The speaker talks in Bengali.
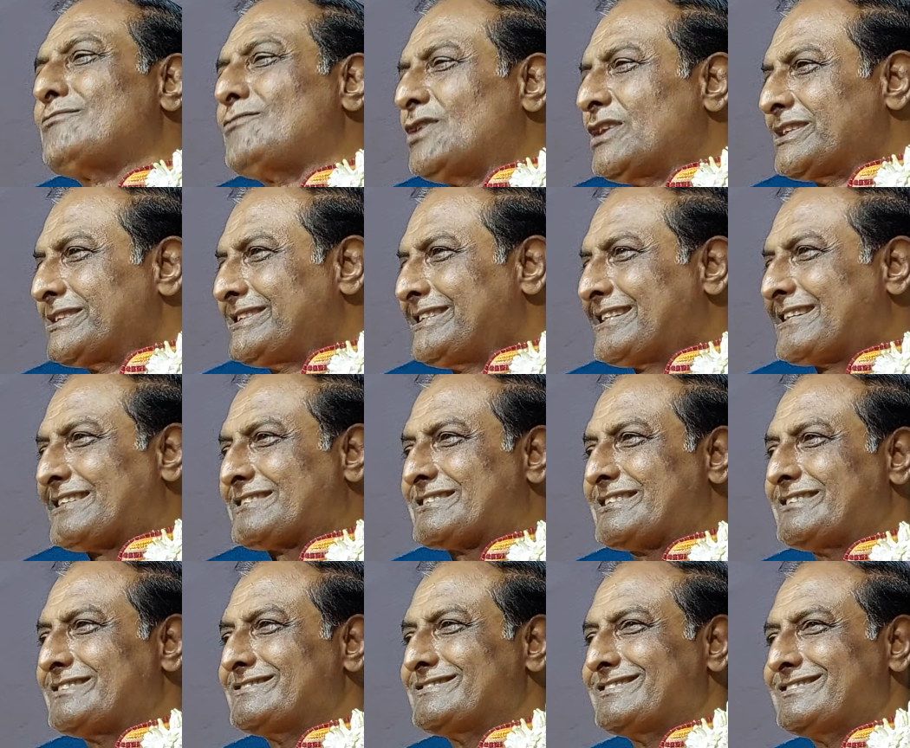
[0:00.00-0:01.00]
বলে ঠিক
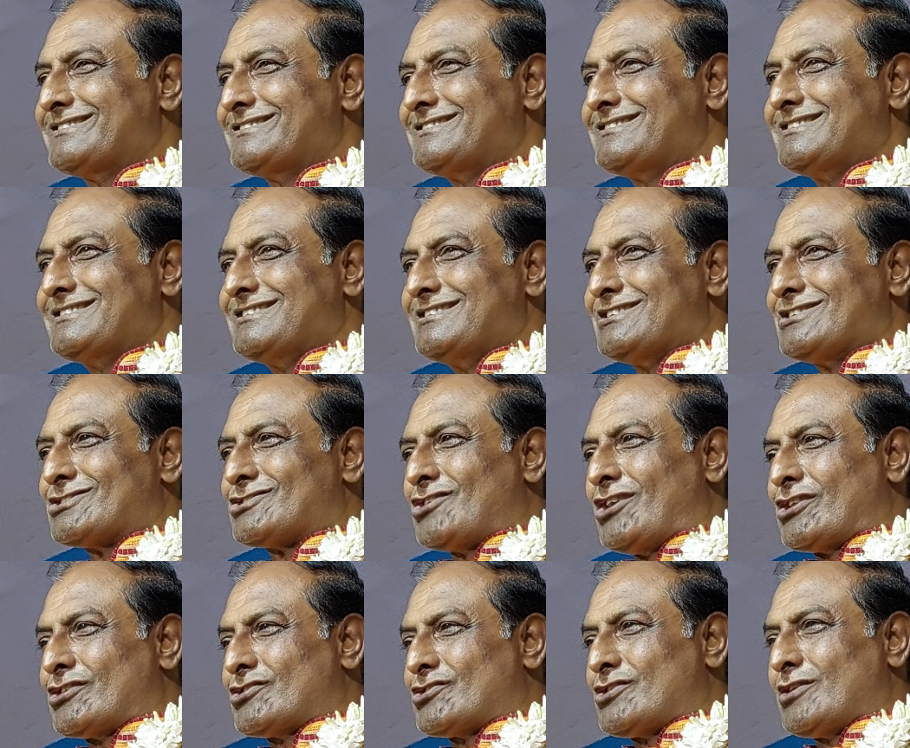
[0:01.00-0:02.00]
আছে
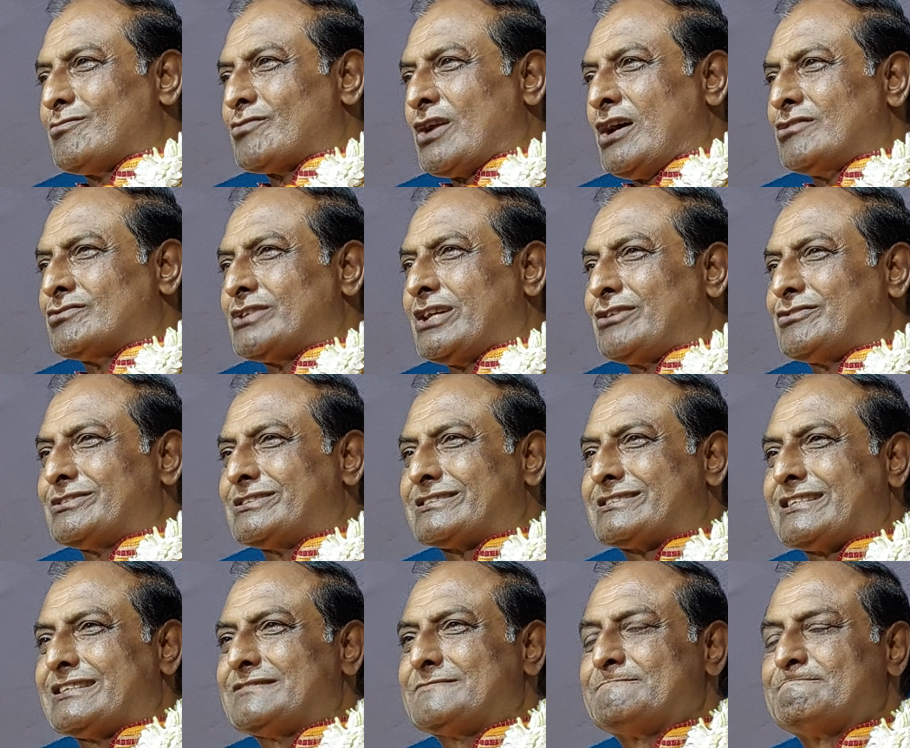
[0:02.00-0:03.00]
নরোত্তম রওনা
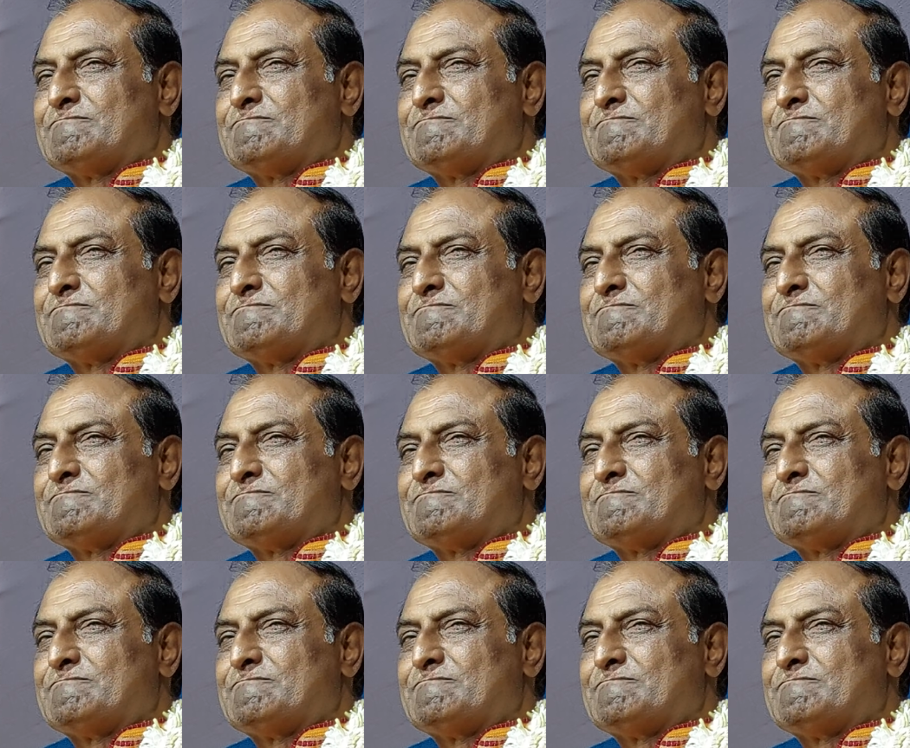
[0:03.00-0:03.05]
হয়েছে